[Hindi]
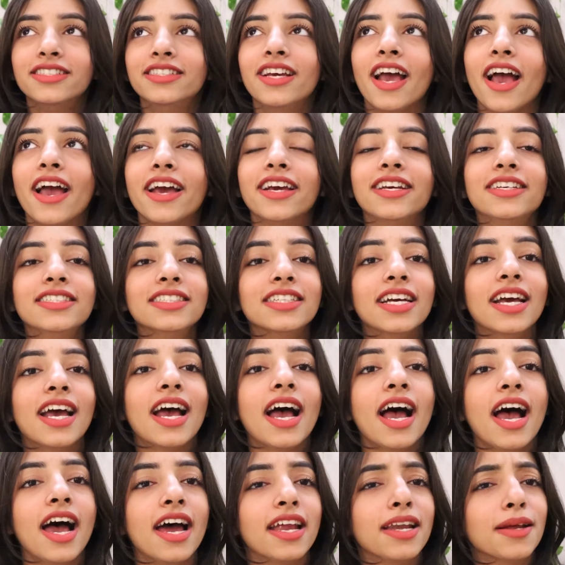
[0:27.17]
ये
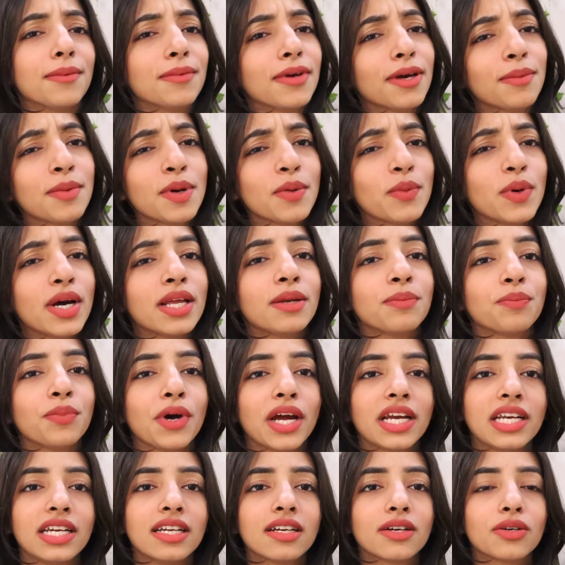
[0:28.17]
एंड अभी हमें वन
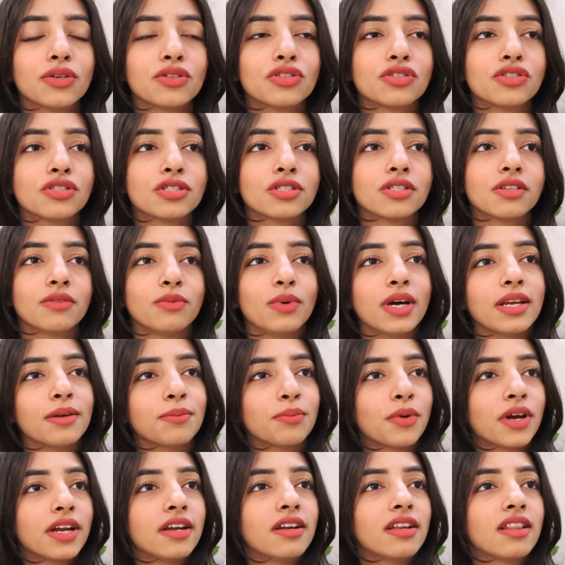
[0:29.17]
पॉइंट कुछ वन
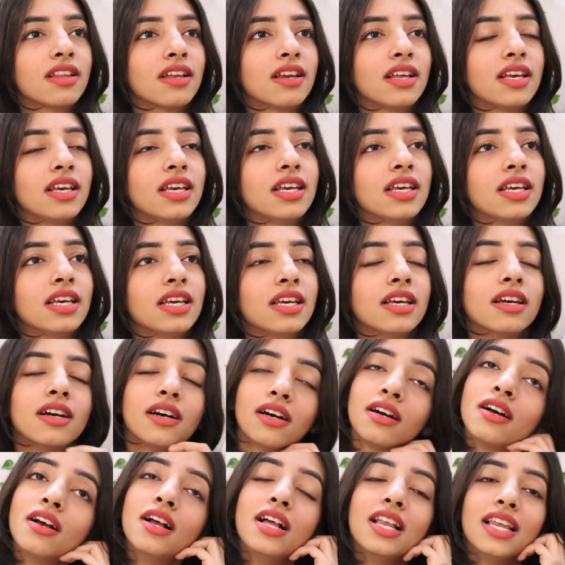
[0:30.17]
पॉइंट थ्री
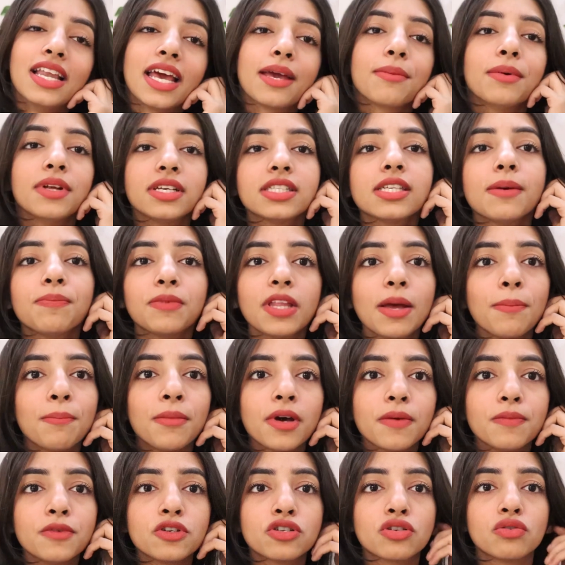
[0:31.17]
लाइक मैंने
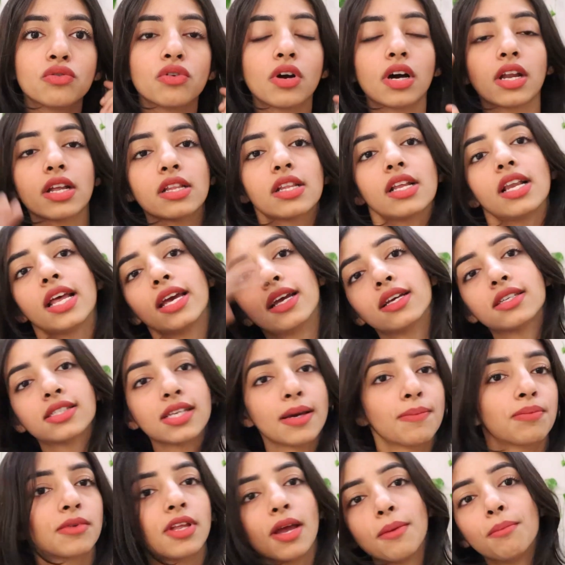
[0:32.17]
सितंबर में शुरू करा था लाइक
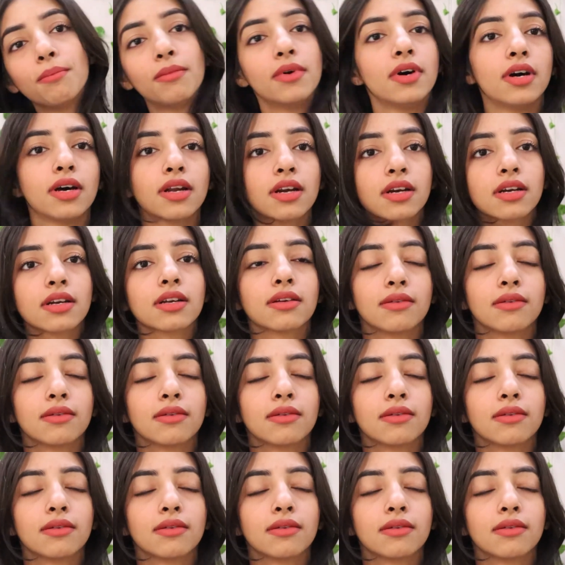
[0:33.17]
सितंबर